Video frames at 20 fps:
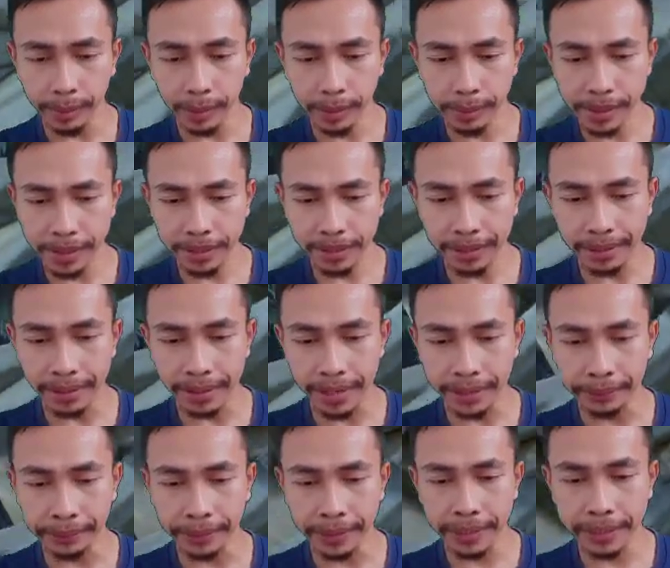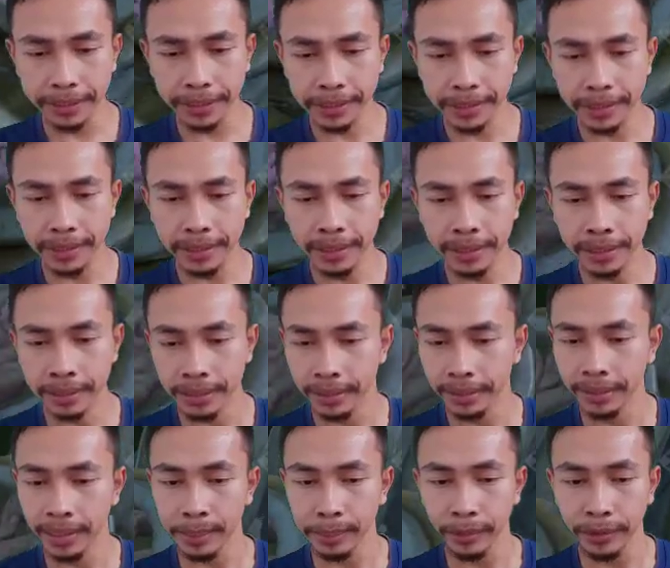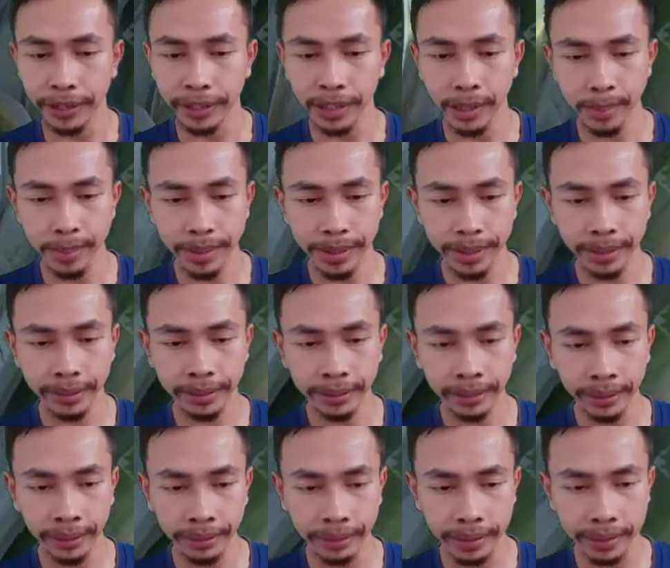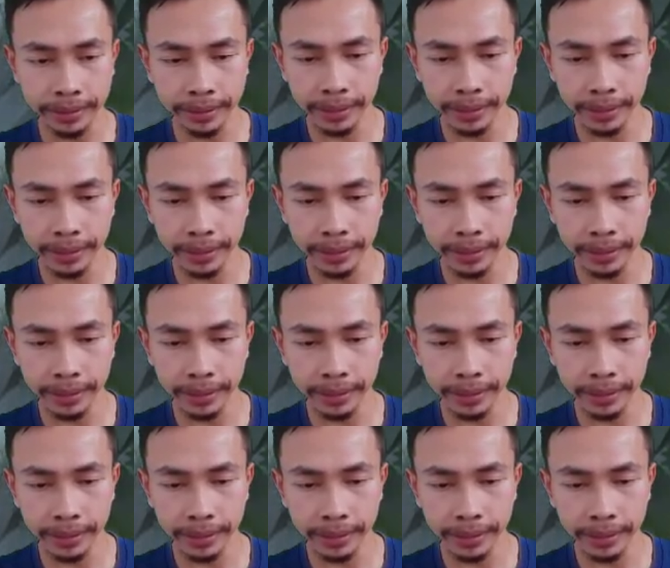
Oke teman-teman, langsung aja di sini kita mulai gamenya.